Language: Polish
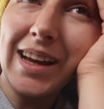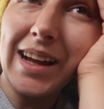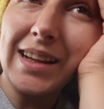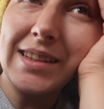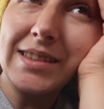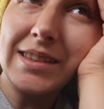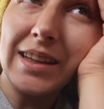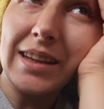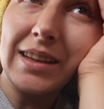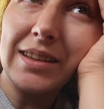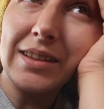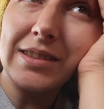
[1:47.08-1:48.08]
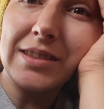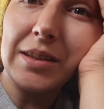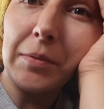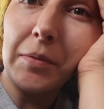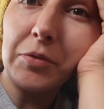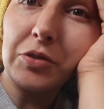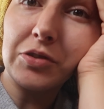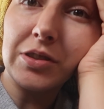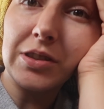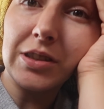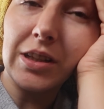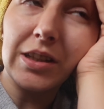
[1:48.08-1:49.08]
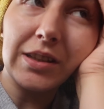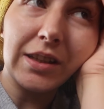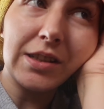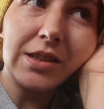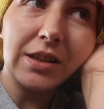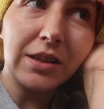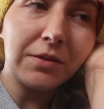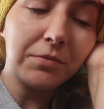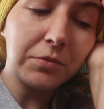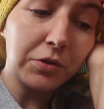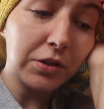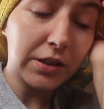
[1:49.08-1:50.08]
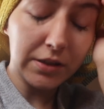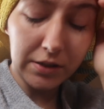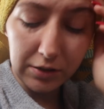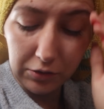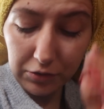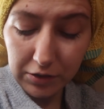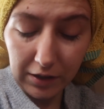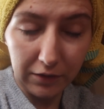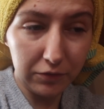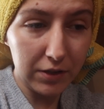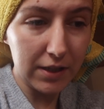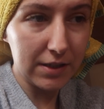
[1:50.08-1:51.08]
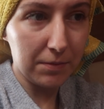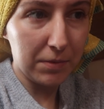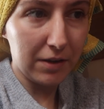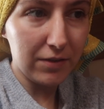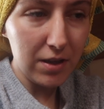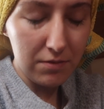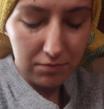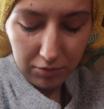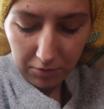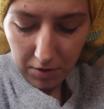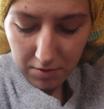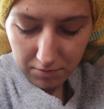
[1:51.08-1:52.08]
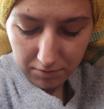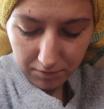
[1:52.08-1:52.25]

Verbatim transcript: Ale dzisiaj, dzisiaj mam troszeczkę inaczej, bo jest godzina 12 prawie, chyba.